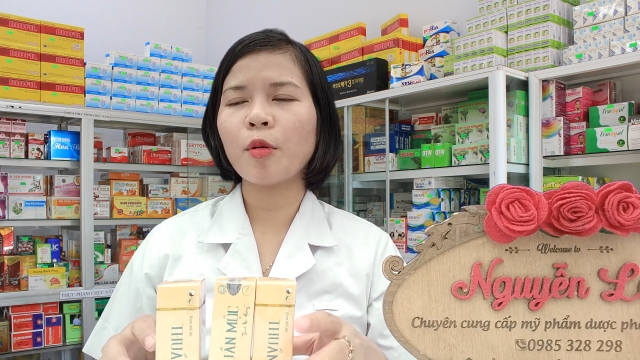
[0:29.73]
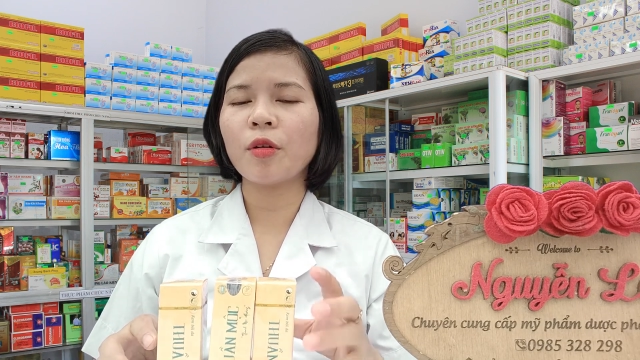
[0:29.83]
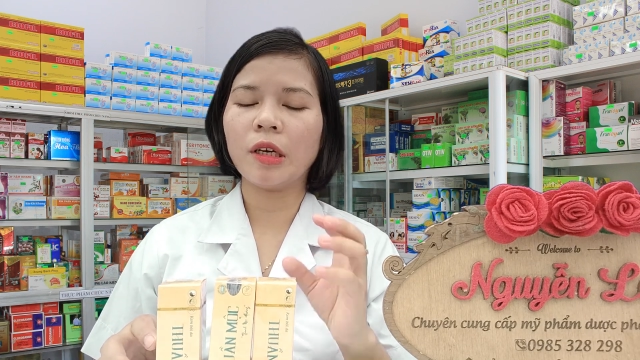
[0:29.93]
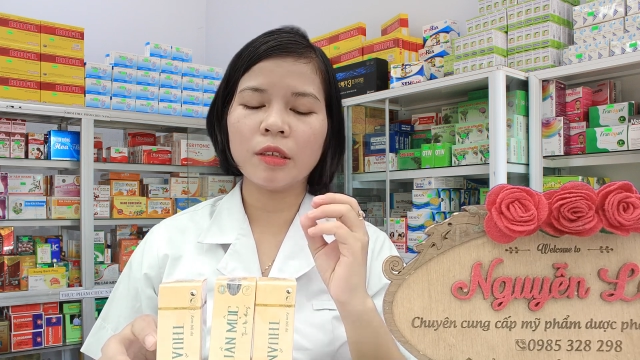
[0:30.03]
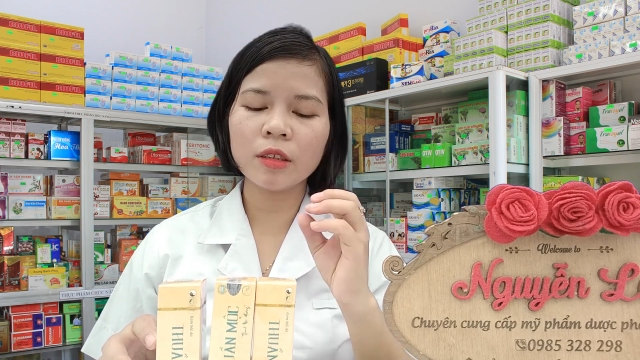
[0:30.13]
Mọi
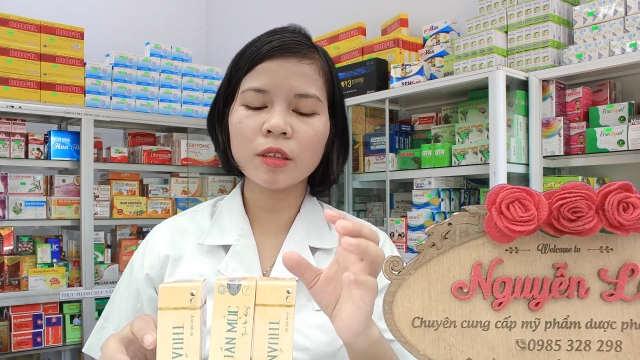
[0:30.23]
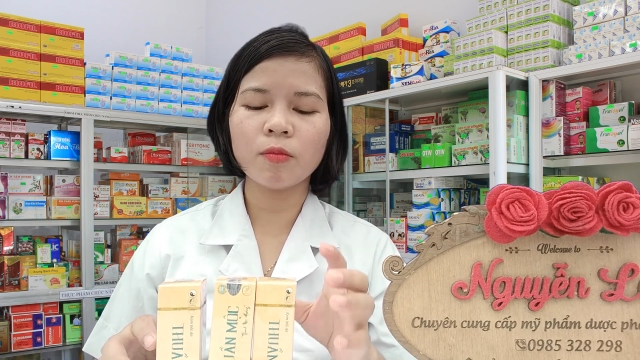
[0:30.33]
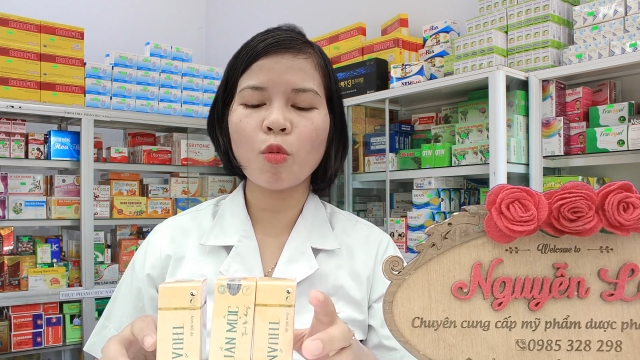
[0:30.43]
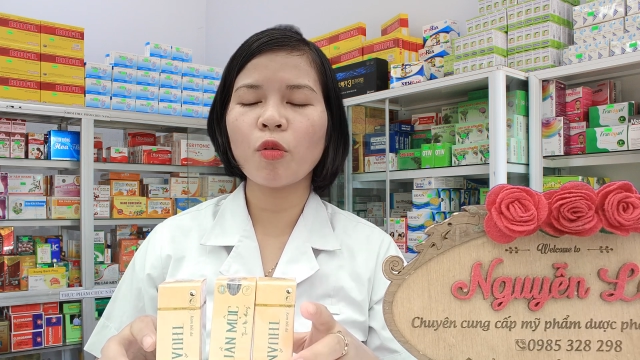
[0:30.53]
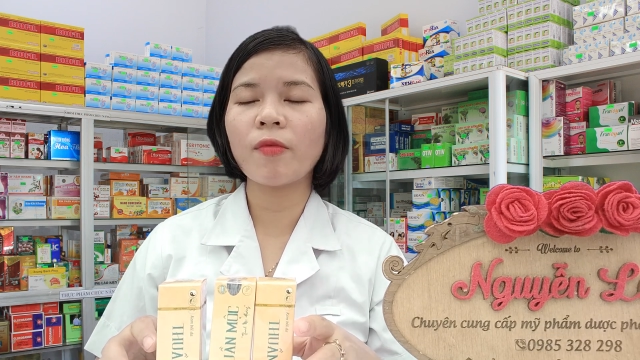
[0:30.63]
người cứ
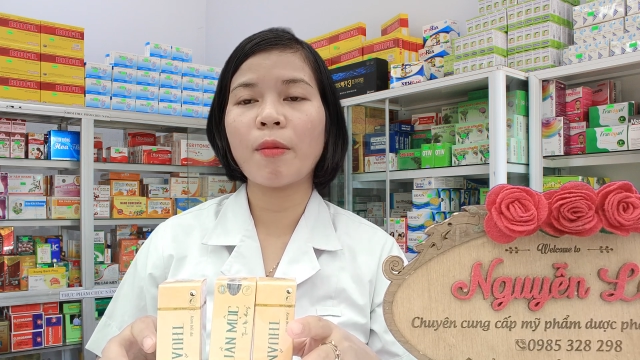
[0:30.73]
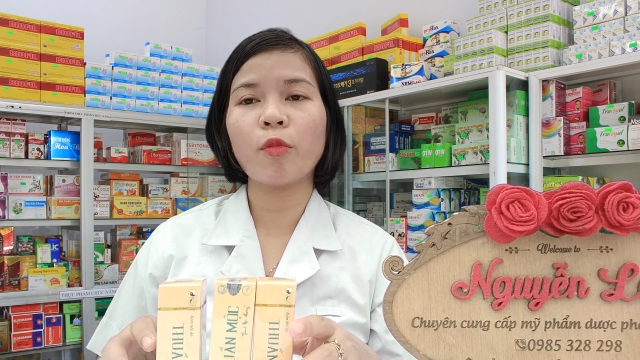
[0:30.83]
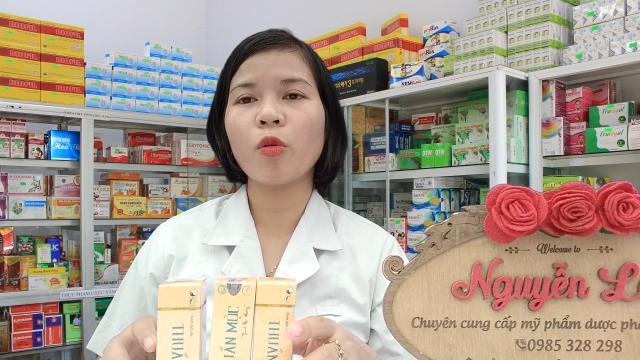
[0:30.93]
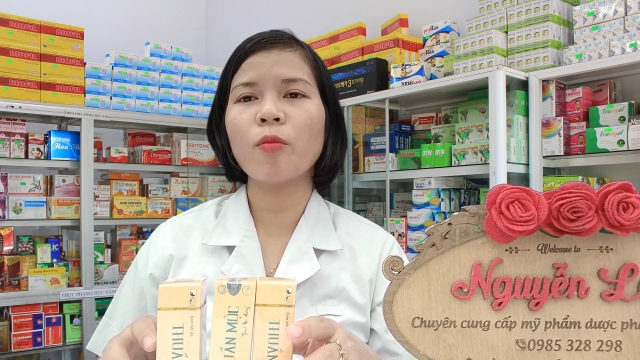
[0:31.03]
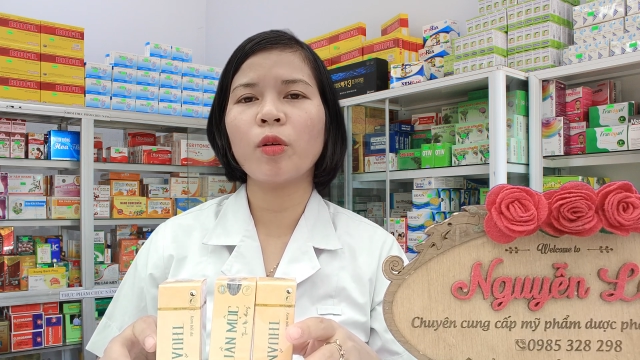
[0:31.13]
bôi vào
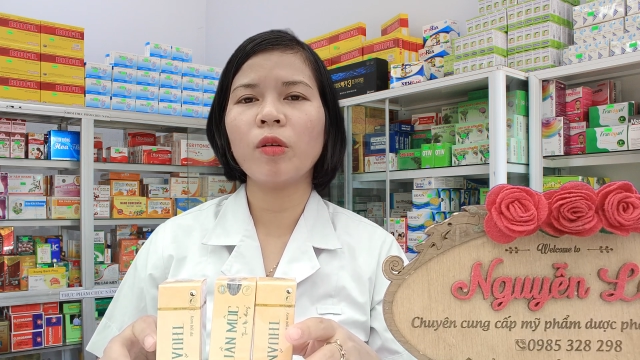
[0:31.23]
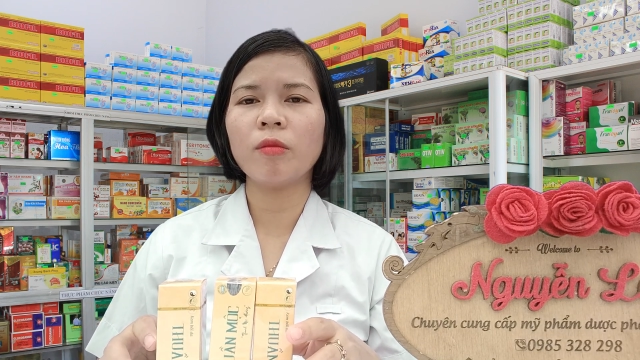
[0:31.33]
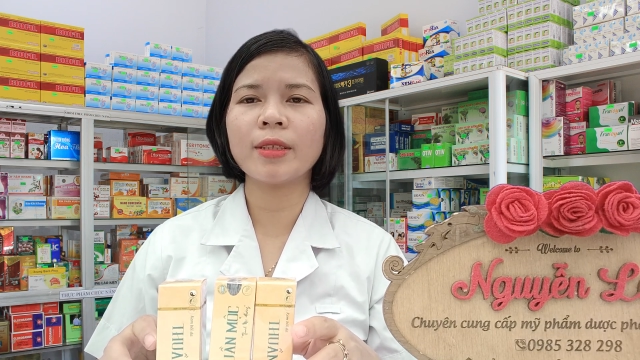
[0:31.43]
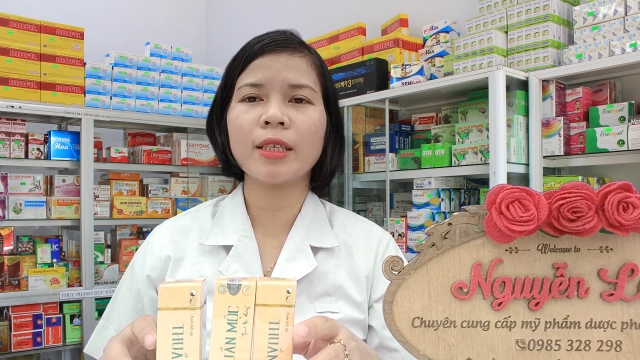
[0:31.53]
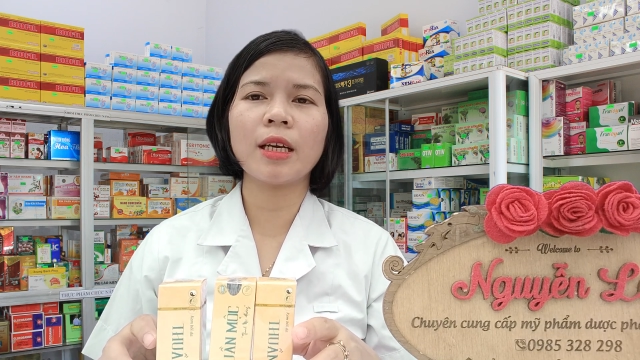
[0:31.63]
một hôm mọi người
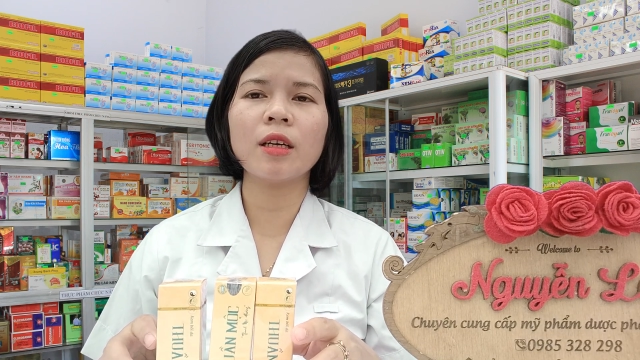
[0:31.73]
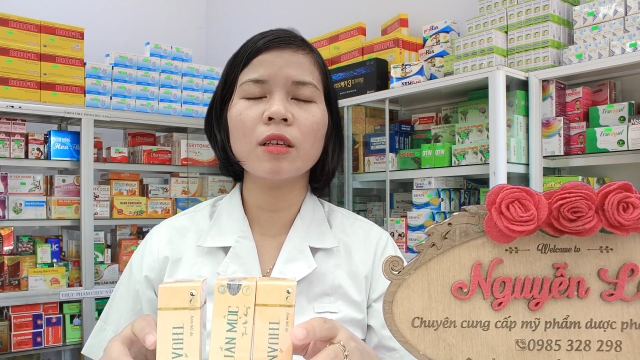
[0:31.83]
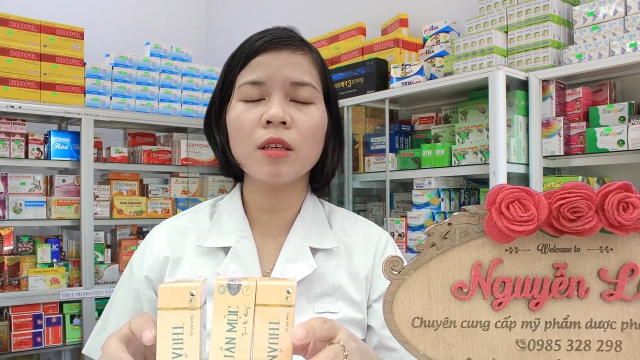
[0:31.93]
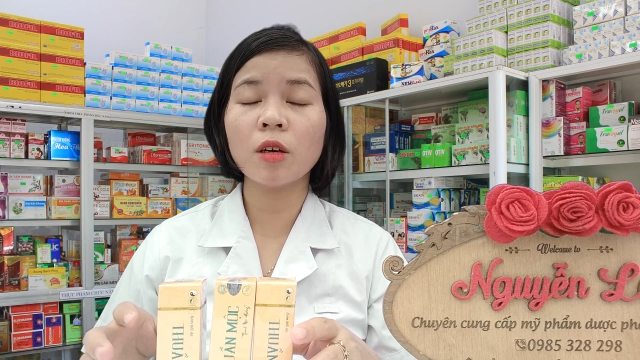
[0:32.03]
cũng sẽ thấy đỡ